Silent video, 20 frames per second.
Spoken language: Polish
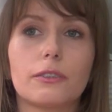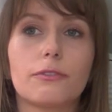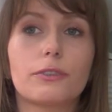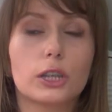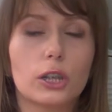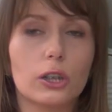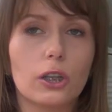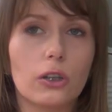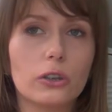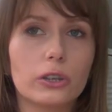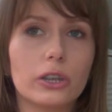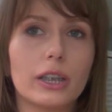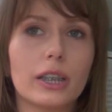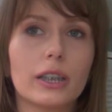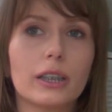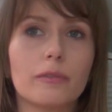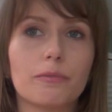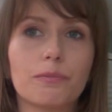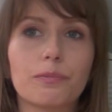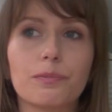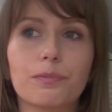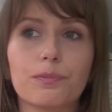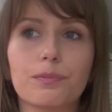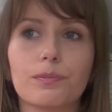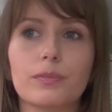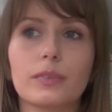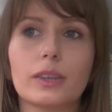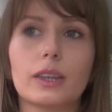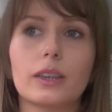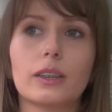w schronie
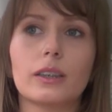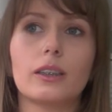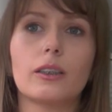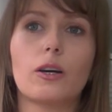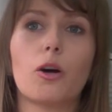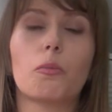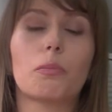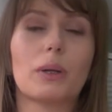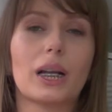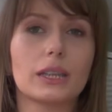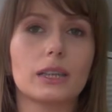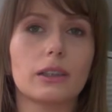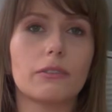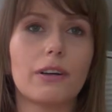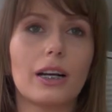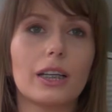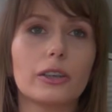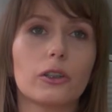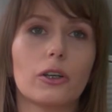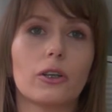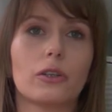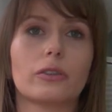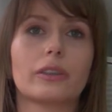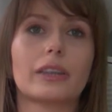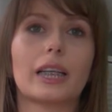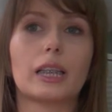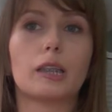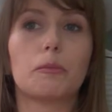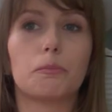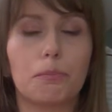mm, opracowano
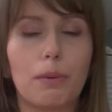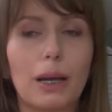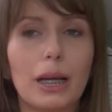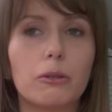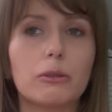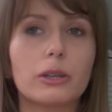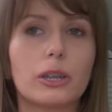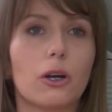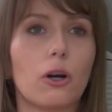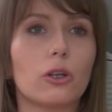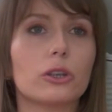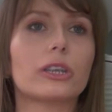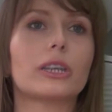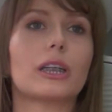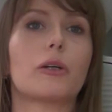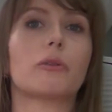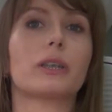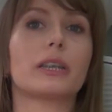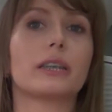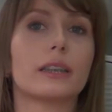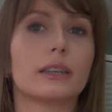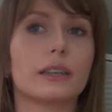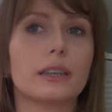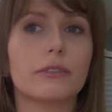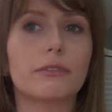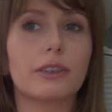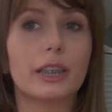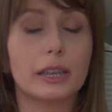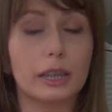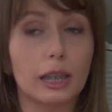taki pełny oddział
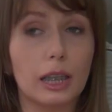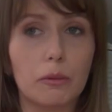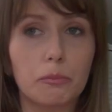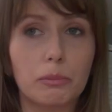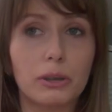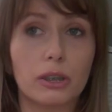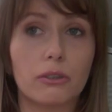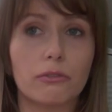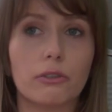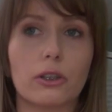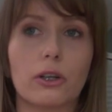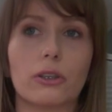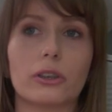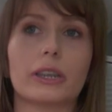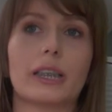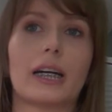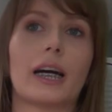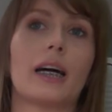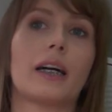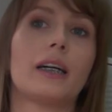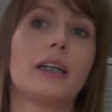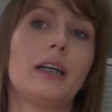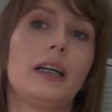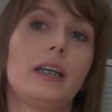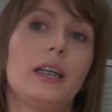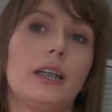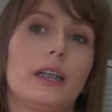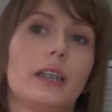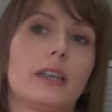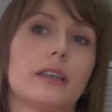intensywnej terapii noworodka,
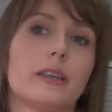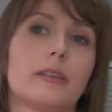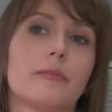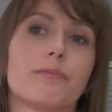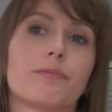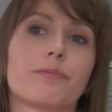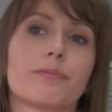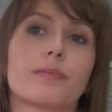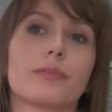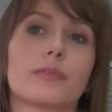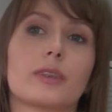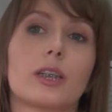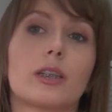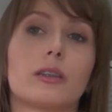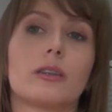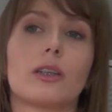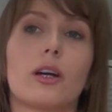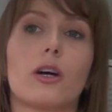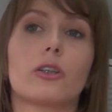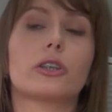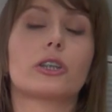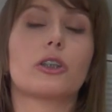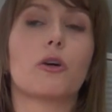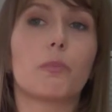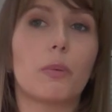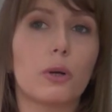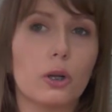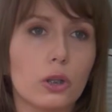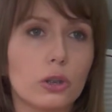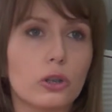oddział
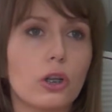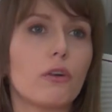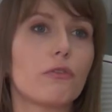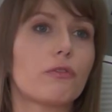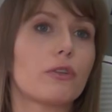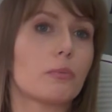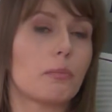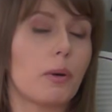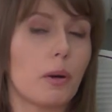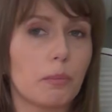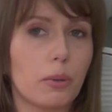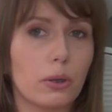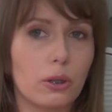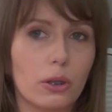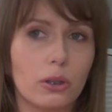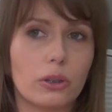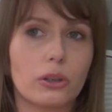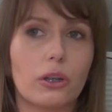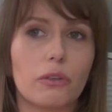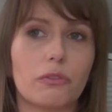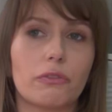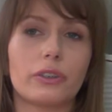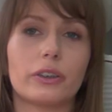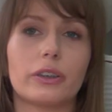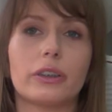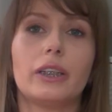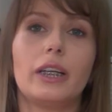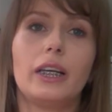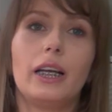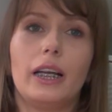porodowy, poporodowy
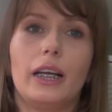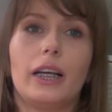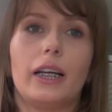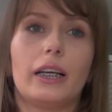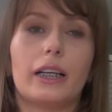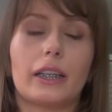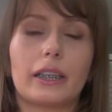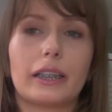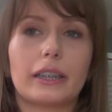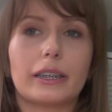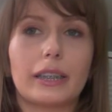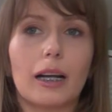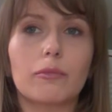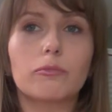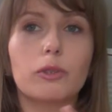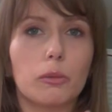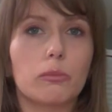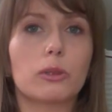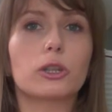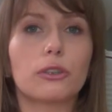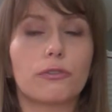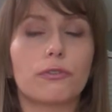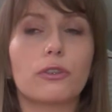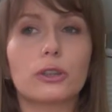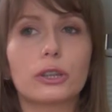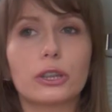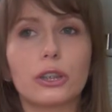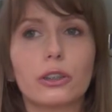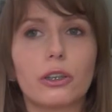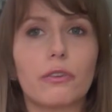i tam to może
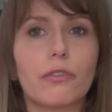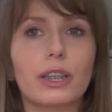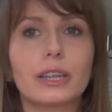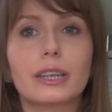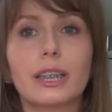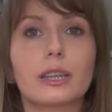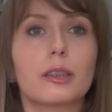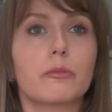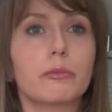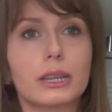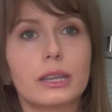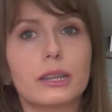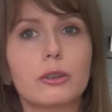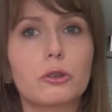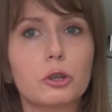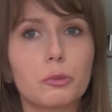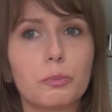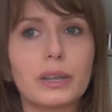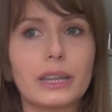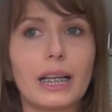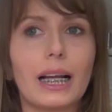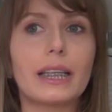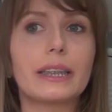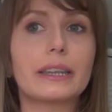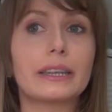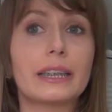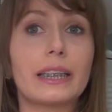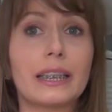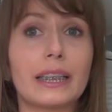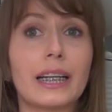funkcjonować. Natomiast są szpitale,
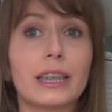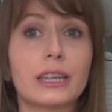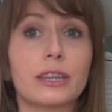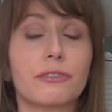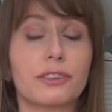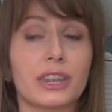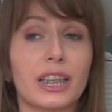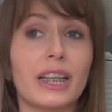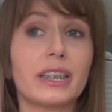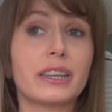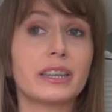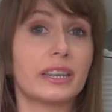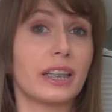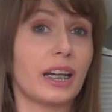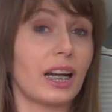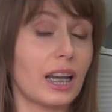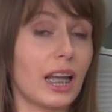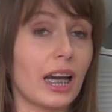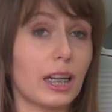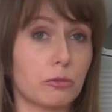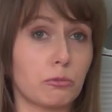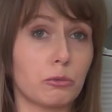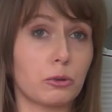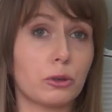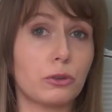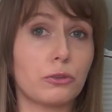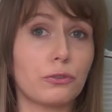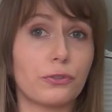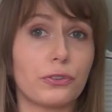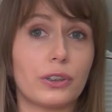gdzie lekarze w trakcie
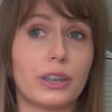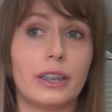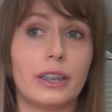alarmów